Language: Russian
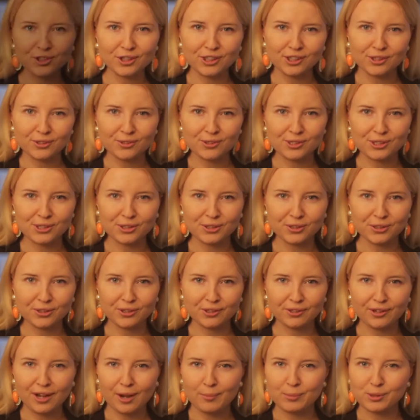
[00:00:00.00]
одну
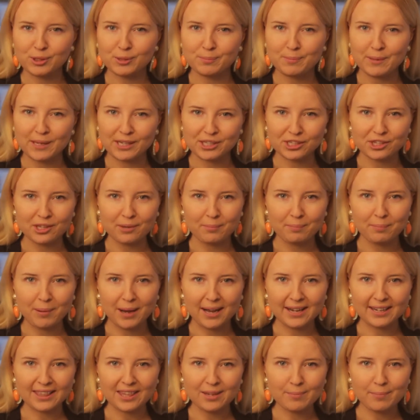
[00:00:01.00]
историю об успешном
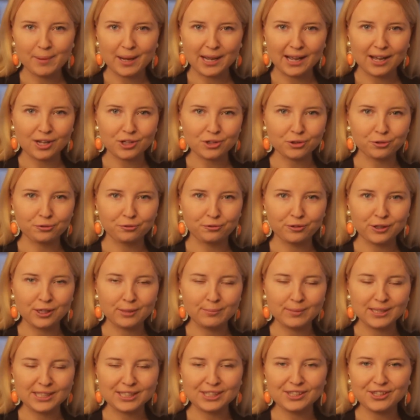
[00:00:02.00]
парне покажут в
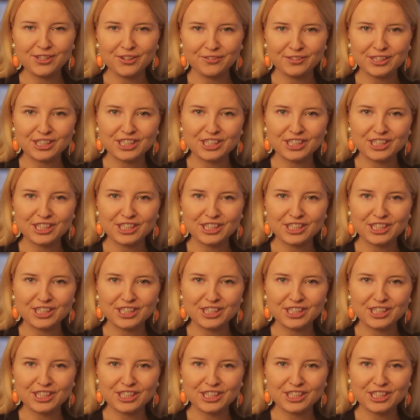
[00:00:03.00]
фильме «Снова